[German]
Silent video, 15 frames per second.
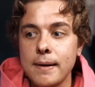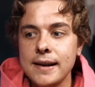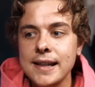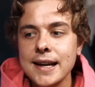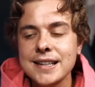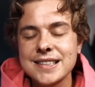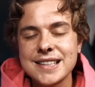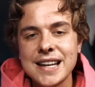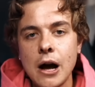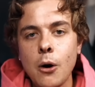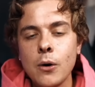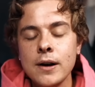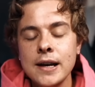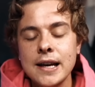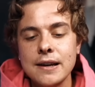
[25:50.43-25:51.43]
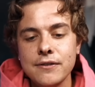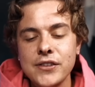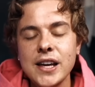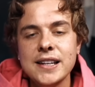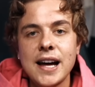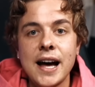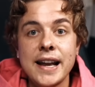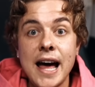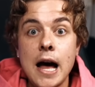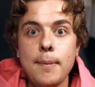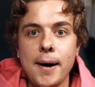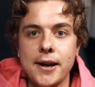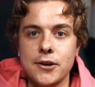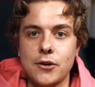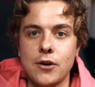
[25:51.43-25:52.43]
überlegt genau, wie ihr daran
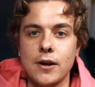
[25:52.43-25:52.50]
arbeiten